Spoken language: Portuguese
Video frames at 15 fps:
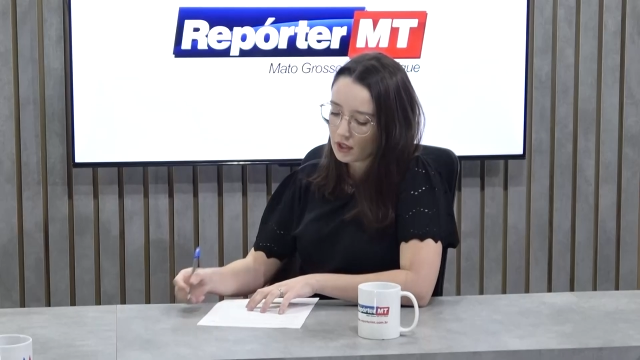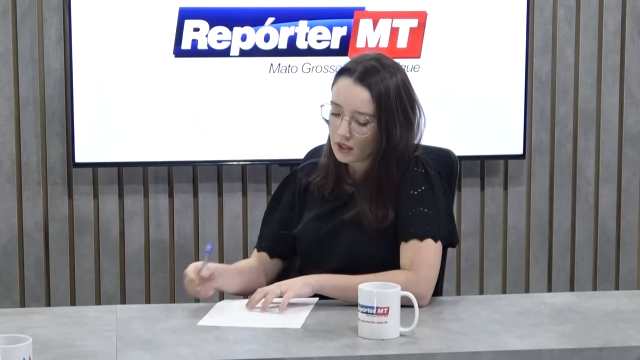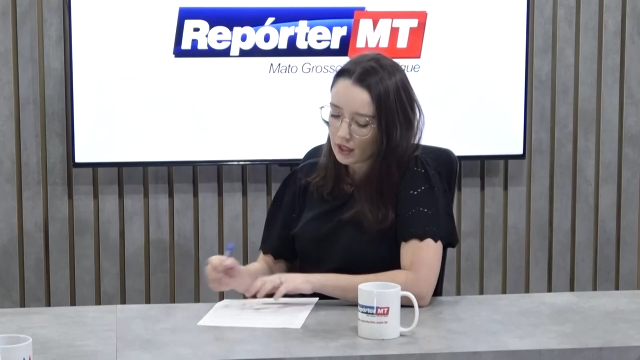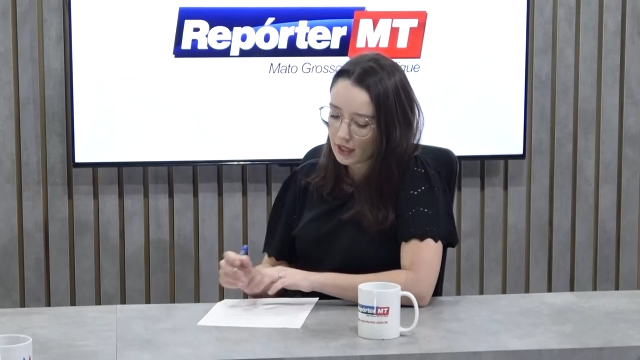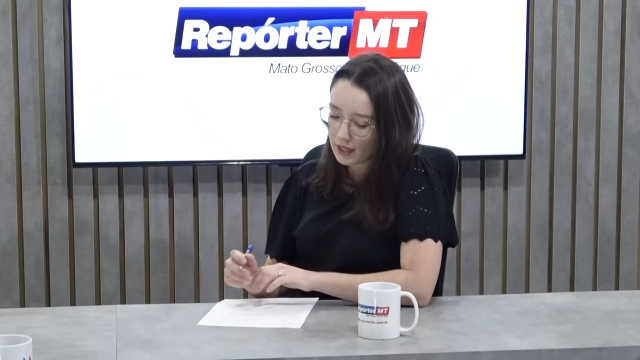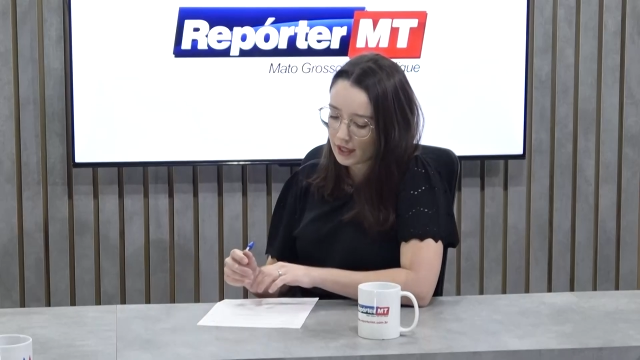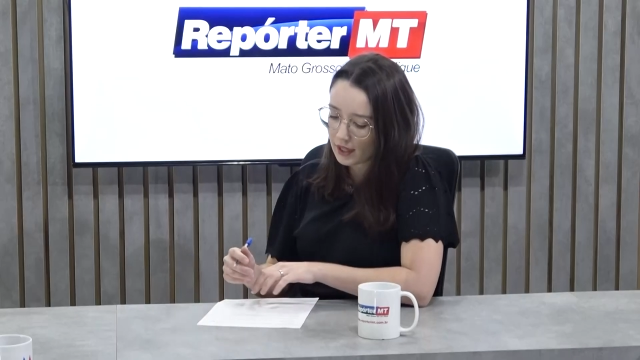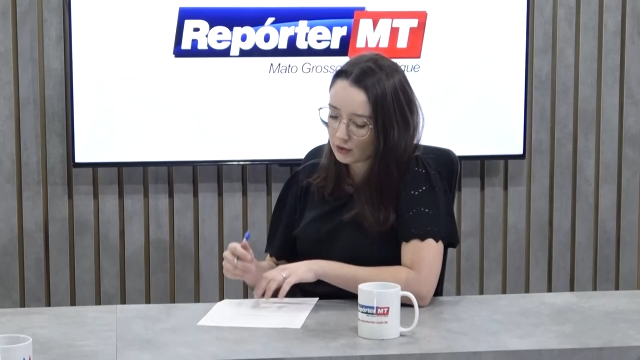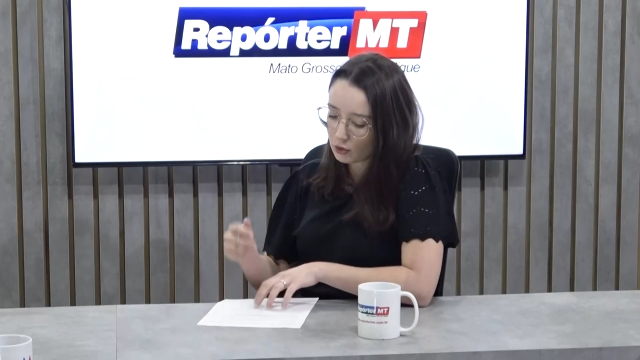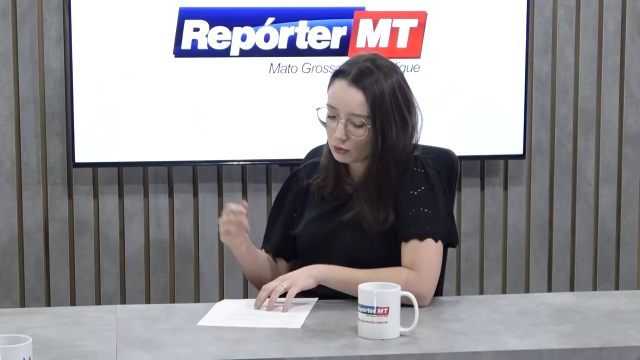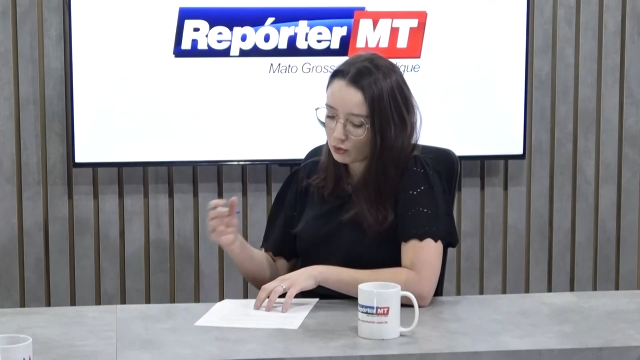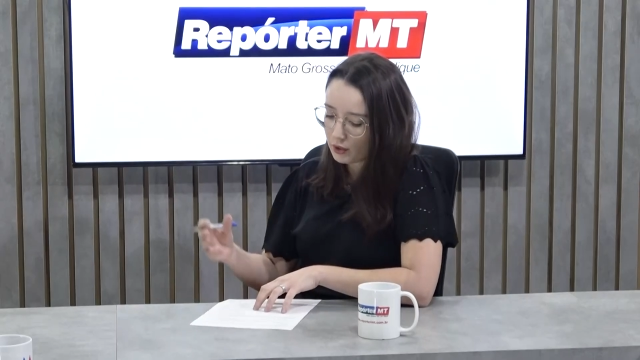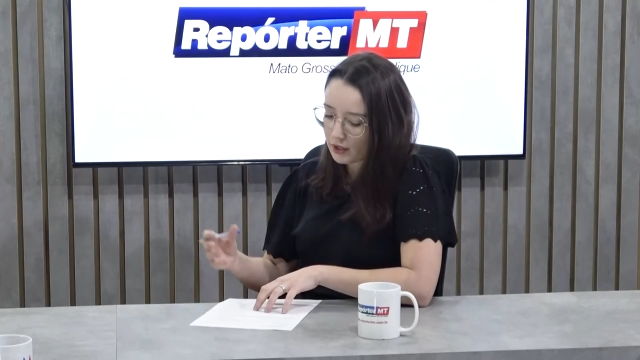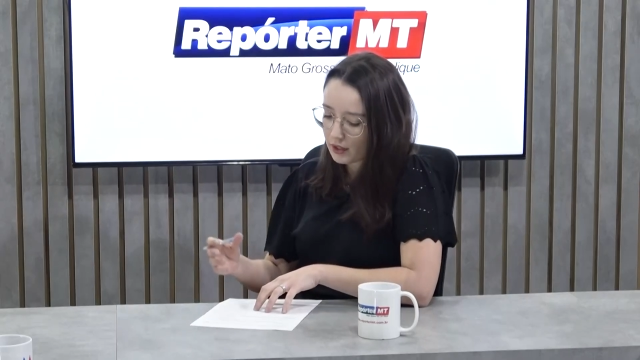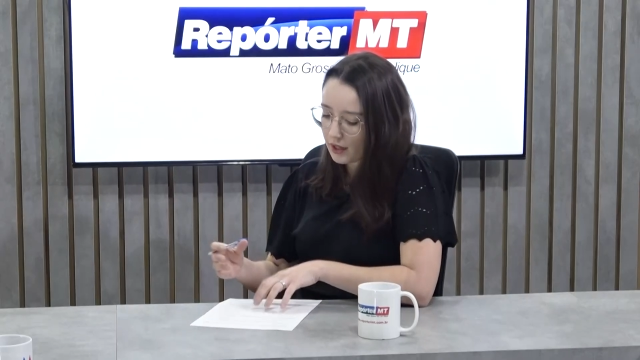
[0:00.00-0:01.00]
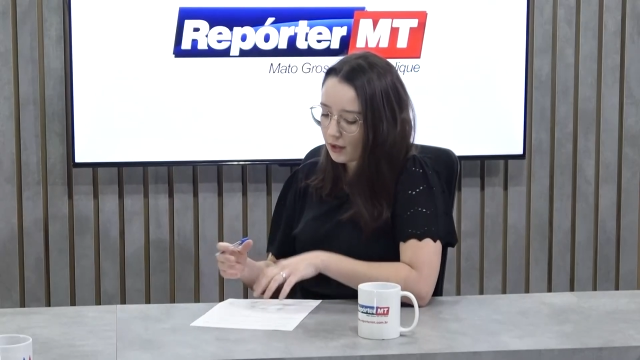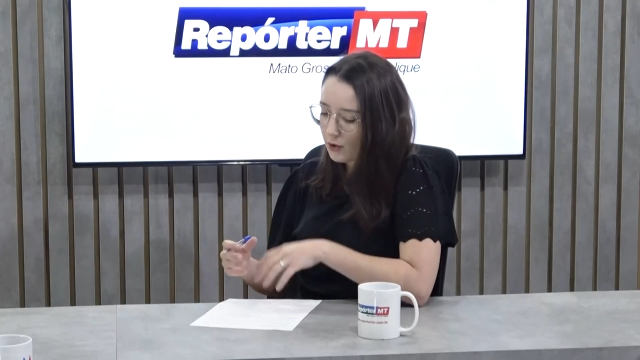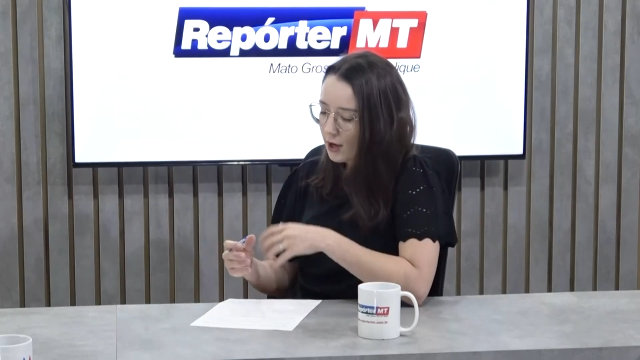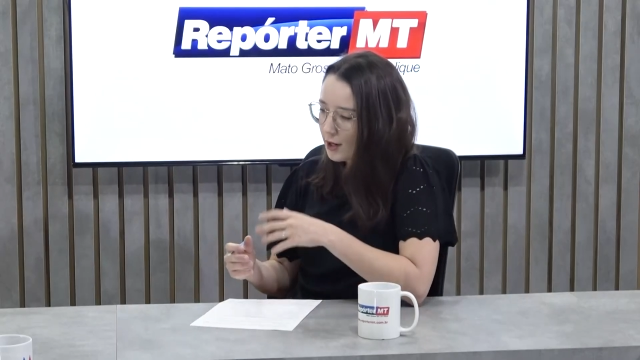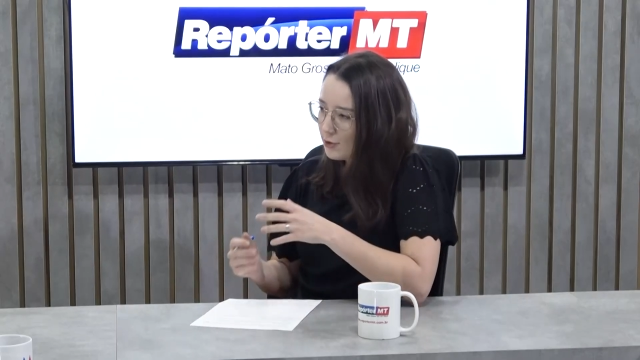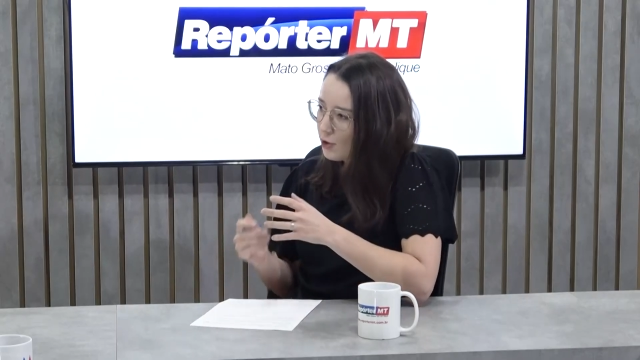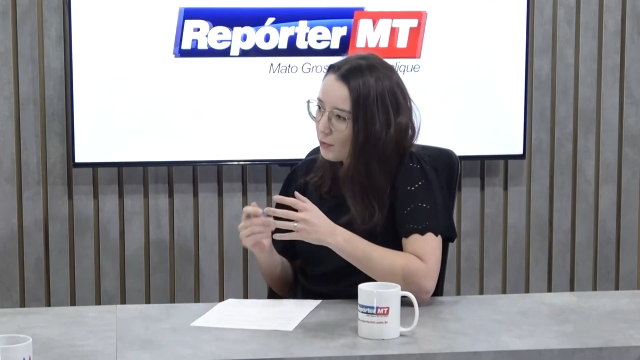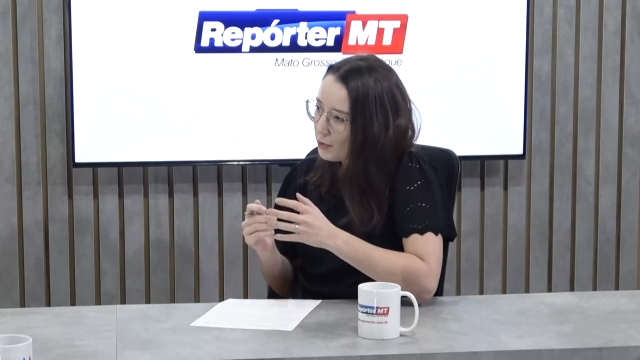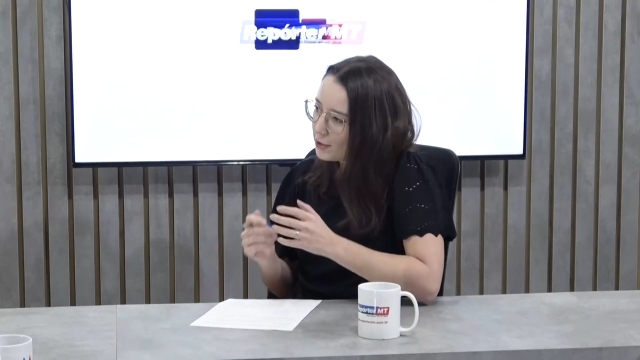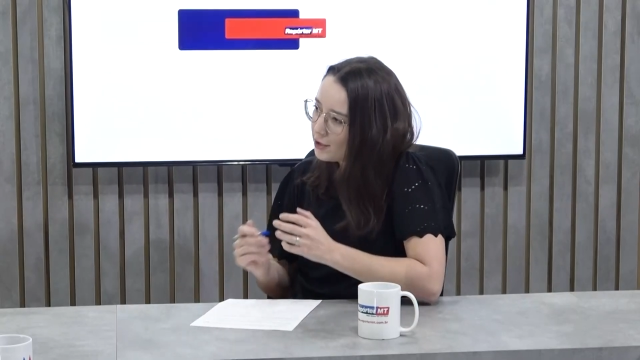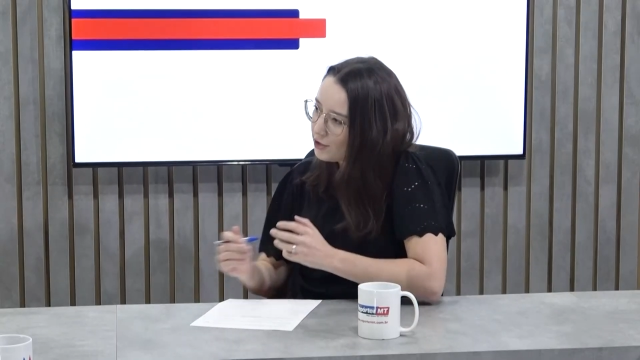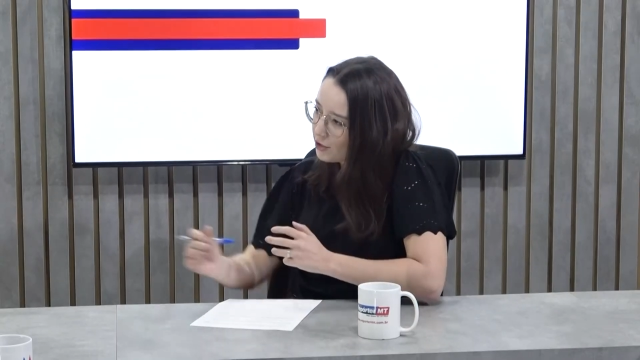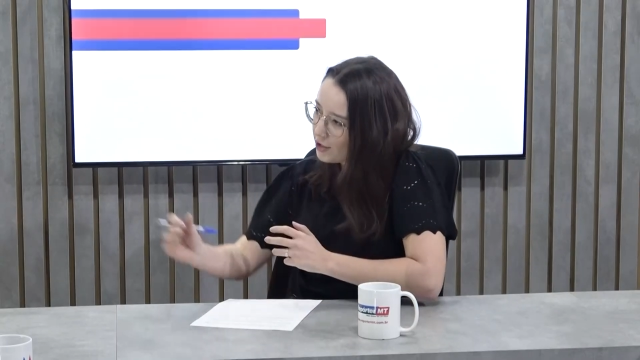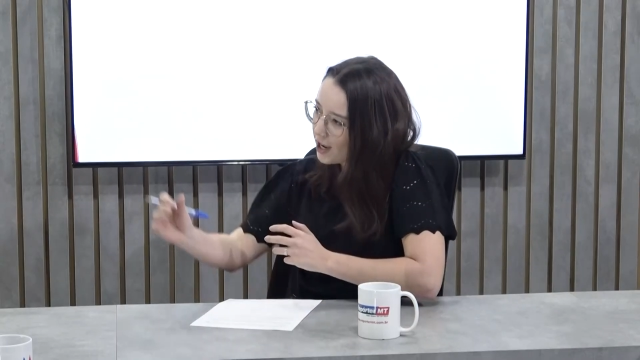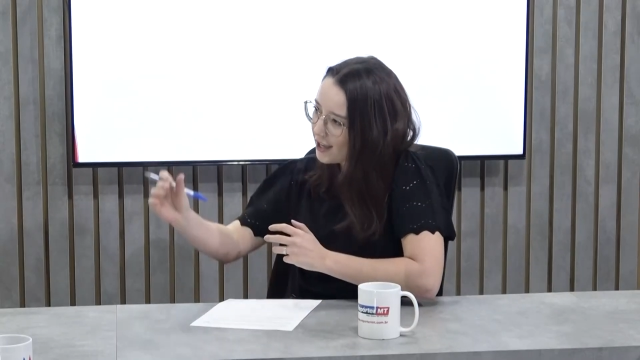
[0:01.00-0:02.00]
É, doutora, agora só para a
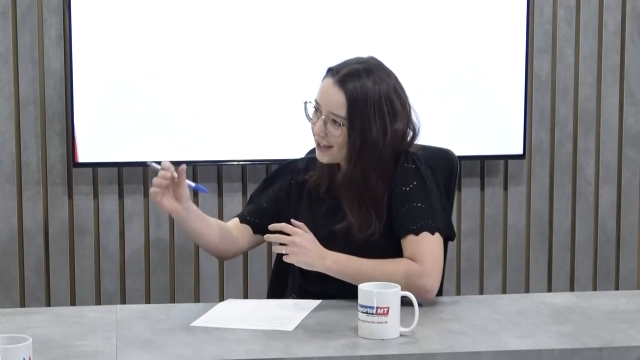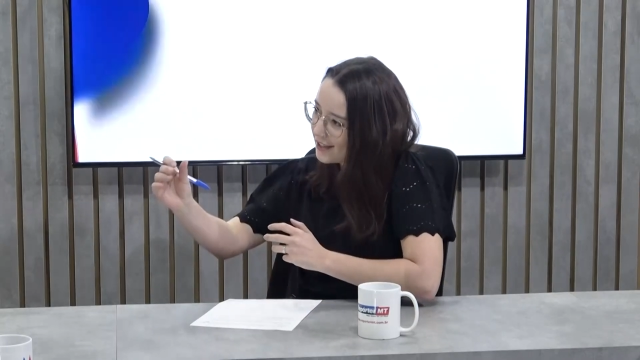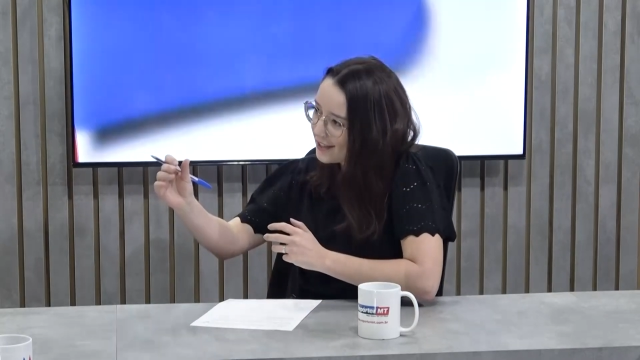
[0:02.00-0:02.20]
gente já ir